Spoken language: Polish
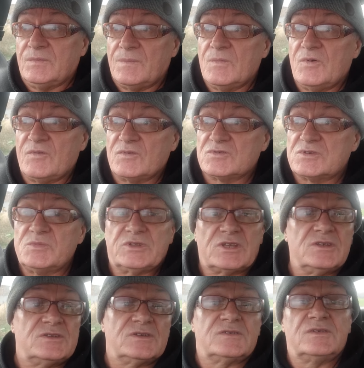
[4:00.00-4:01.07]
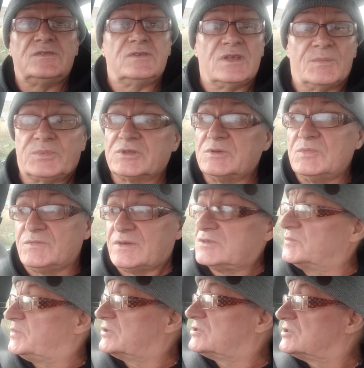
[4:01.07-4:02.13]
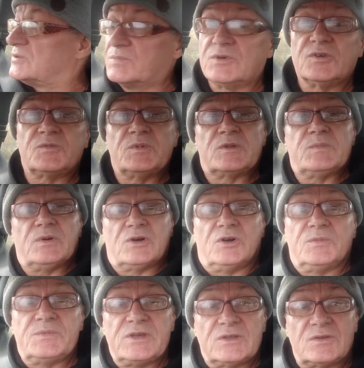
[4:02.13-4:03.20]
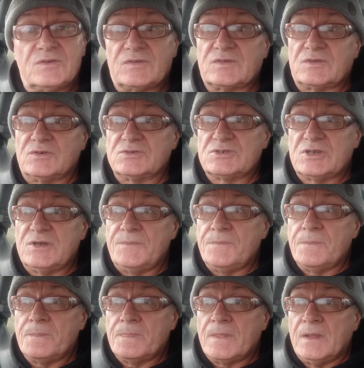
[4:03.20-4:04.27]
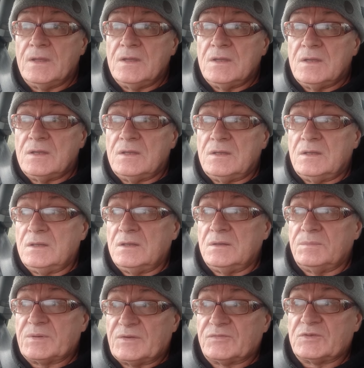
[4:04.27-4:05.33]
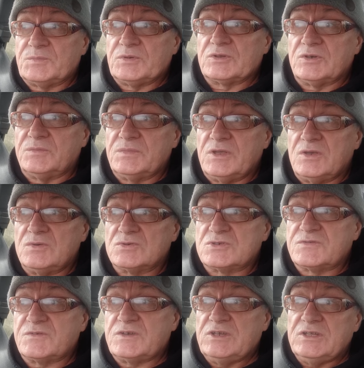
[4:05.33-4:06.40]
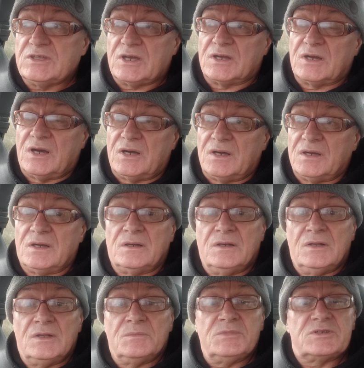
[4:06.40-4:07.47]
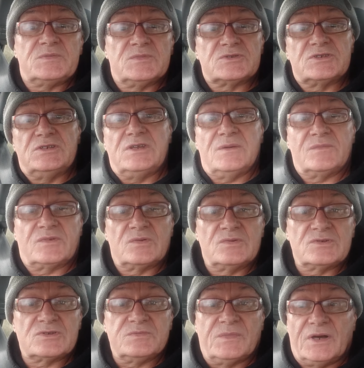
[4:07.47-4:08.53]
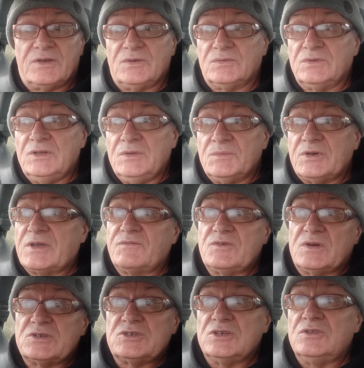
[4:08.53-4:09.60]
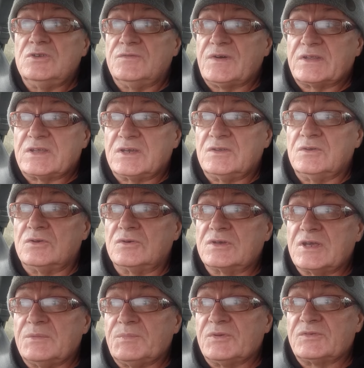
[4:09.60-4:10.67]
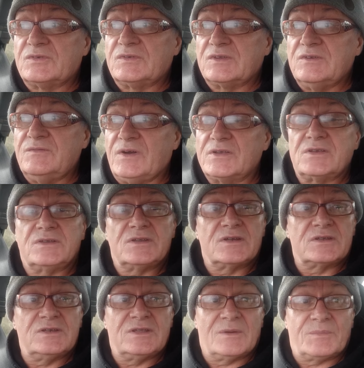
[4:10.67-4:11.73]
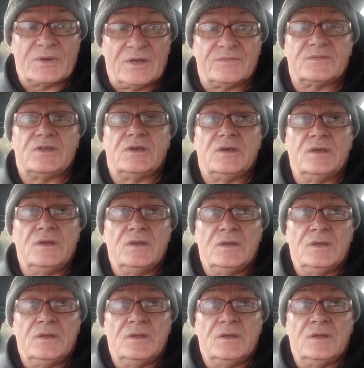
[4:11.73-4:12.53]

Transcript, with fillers: e, mówił, żeby tej decyzji nie podejmować zbyt szybko, zbyt pochopnie, to jest to, że e, prawdopodobnie już w Chinach, a być może i Niemcy już mają, pojawiła się nowa technologia pozyskiwania energii naprawdę